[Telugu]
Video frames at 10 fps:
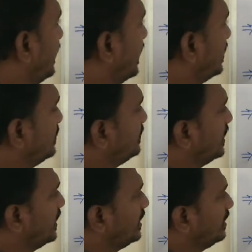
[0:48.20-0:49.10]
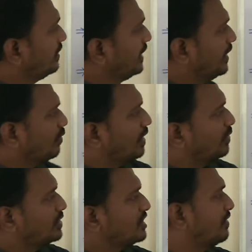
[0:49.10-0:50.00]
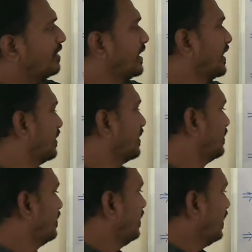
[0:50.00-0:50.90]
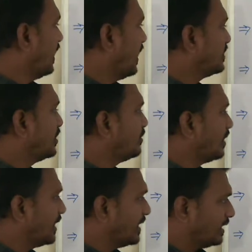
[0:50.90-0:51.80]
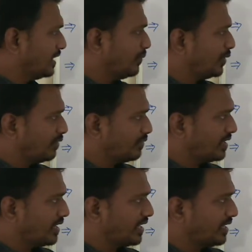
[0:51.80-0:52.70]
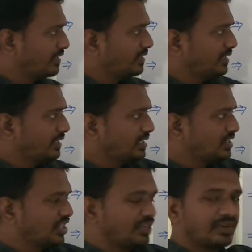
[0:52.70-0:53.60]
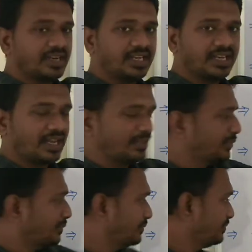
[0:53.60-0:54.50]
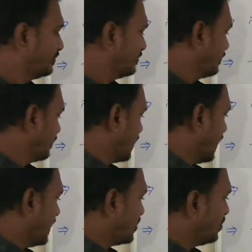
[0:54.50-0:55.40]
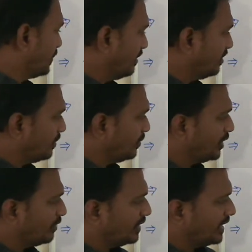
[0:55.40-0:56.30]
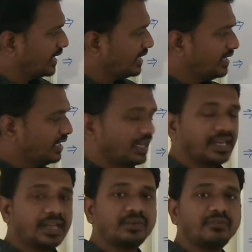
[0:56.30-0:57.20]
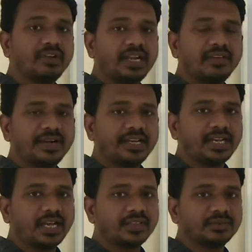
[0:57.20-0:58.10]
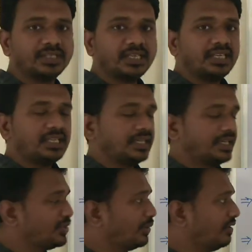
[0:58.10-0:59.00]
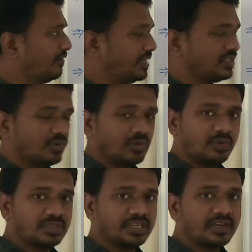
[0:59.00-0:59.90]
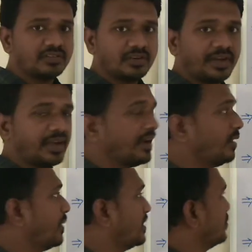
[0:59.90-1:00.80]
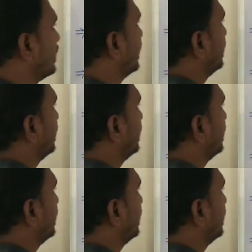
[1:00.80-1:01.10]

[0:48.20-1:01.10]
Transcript: నాకు చెప్తే నేను కూడా వచ్చేవాడినే అతను అడగకపోయి ఉంటే ఇచ్చేవాడిని కాదు అతను పిలవకపోయి ఉంటే నేను వెళ్ళేవాడిని కాదు ఇక్కడ చూడండి ఫ్రెండ్స్ ఒక్కొక్క సెంటెన్స్లో రెండు రెండు పార్ట్స్ ఉన్నాయి